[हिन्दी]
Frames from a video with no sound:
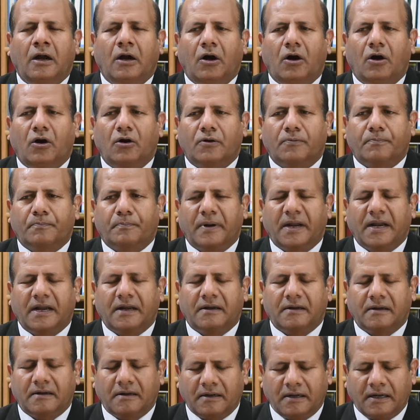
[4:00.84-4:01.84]
और
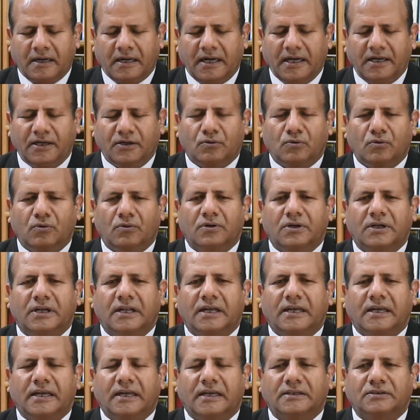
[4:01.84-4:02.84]
फिर हाई कोर्ट ने
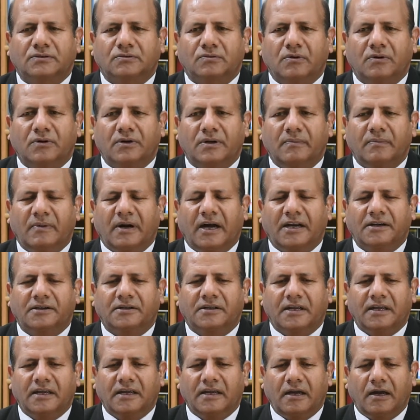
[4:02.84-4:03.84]
केस को रिमांड
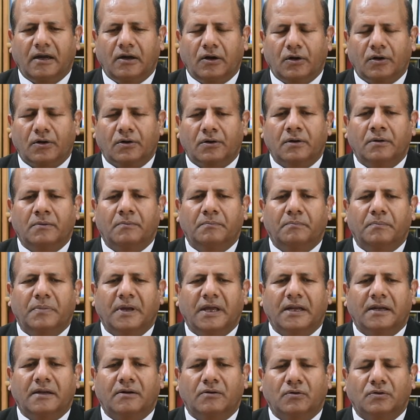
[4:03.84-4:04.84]
किया और
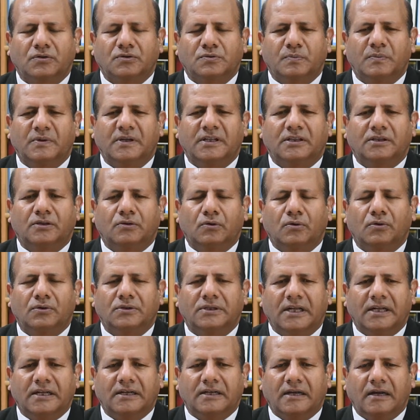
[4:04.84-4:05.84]
फिर उसमें दो
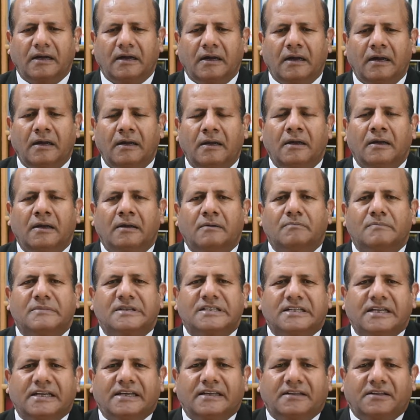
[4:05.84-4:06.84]
दिन का
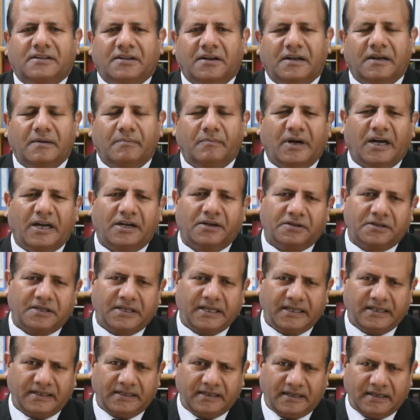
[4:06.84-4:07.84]
मज़ीद रिमांड
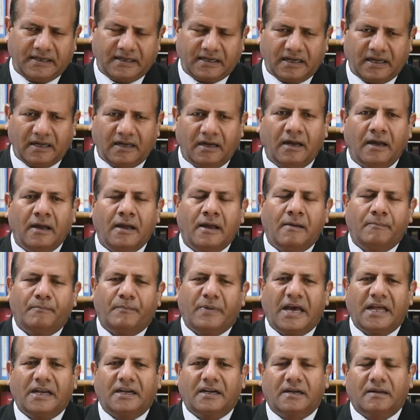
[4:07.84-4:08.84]
दे दिया गया
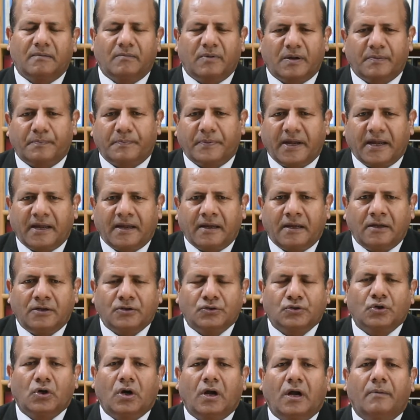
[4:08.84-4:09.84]
पहले नंबर पे
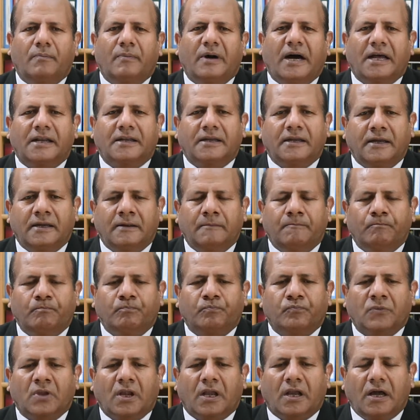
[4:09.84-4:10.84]
जो हमारी
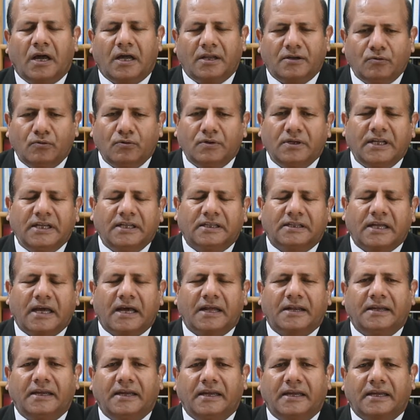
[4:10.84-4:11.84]
कानूनी
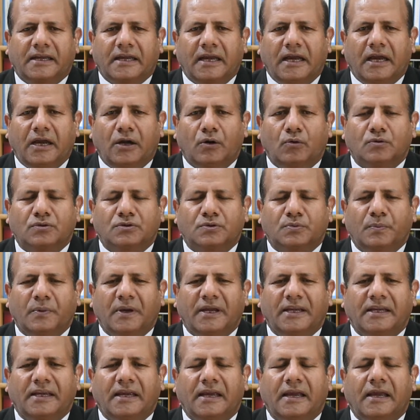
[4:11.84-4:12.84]
तारीख है उसमें
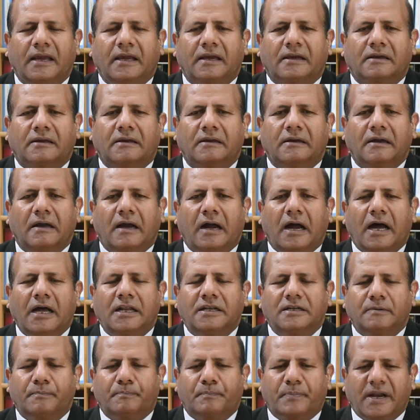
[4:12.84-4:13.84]
ये एक
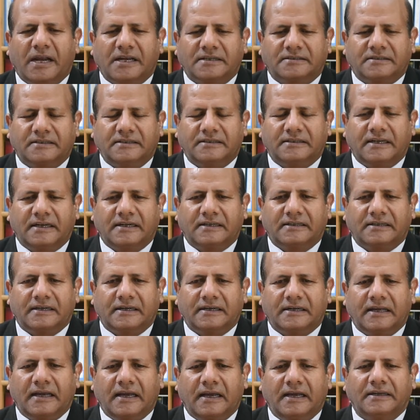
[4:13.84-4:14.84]

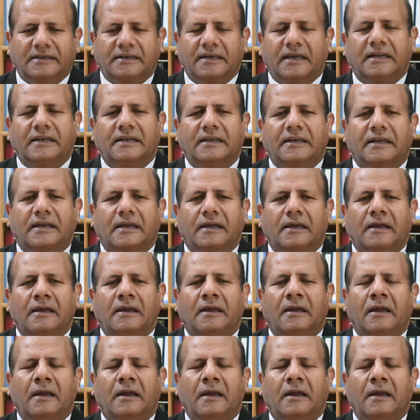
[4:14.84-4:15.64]
अनप्रेसिडेंटेड है यानी कि